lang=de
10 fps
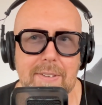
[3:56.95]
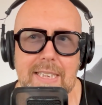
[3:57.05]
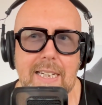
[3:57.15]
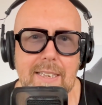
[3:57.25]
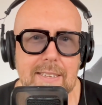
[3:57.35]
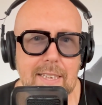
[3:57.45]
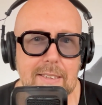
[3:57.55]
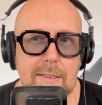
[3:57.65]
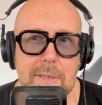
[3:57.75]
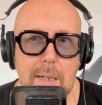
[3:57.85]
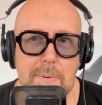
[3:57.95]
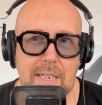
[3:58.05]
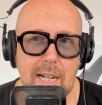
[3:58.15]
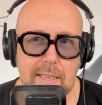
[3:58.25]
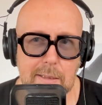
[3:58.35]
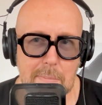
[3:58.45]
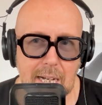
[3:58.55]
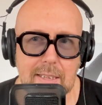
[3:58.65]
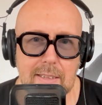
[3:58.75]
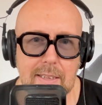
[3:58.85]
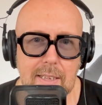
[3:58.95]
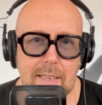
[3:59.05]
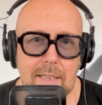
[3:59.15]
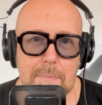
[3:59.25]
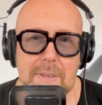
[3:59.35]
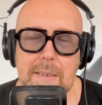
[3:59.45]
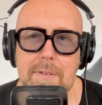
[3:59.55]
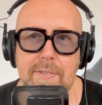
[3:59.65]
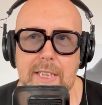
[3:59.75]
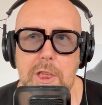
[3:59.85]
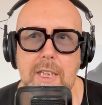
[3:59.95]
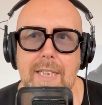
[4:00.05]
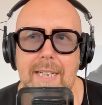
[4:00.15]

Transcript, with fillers: Was anderes kannst du nämlich damit gar nicht machen, mit dem Quatsch.